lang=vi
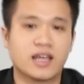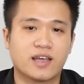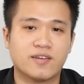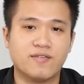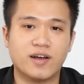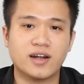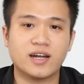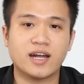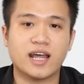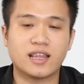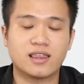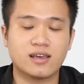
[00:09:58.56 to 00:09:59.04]
cái
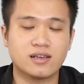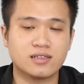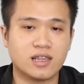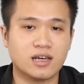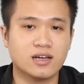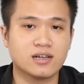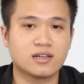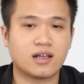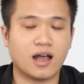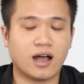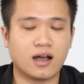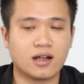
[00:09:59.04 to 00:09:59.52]
vấn đề thứ
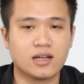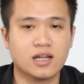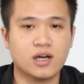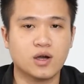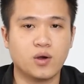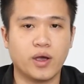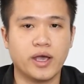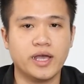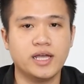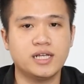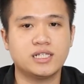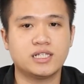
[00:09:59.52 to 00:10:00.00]
tư cần
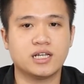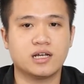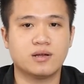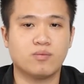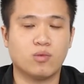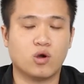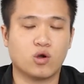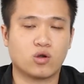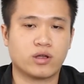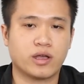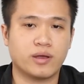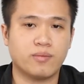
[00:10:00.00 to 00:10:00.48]
lưu ý
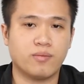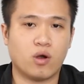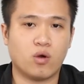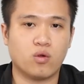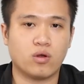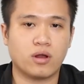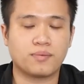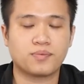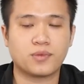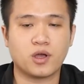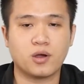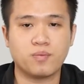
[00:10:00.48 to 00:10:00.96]
trên một cái
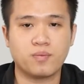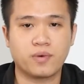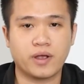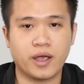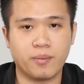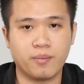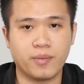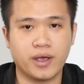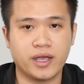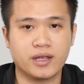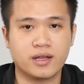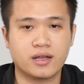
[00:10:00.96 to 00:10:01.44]
mẫu laptop
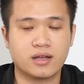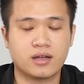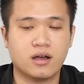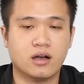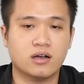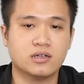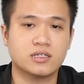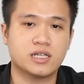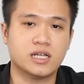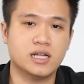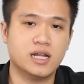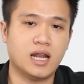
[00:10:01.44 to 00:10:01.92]
gaming
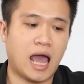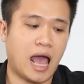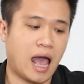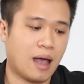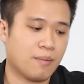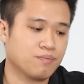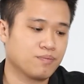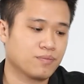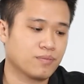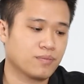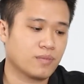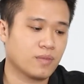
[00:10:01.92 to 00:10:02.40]
đó chính
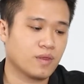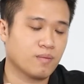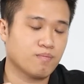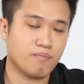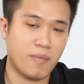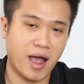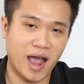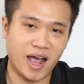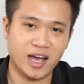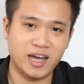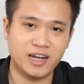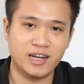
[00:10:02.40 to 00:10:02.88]
là
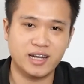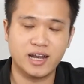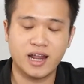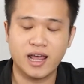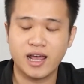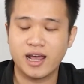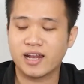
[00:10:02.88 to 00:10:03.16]
màn hình.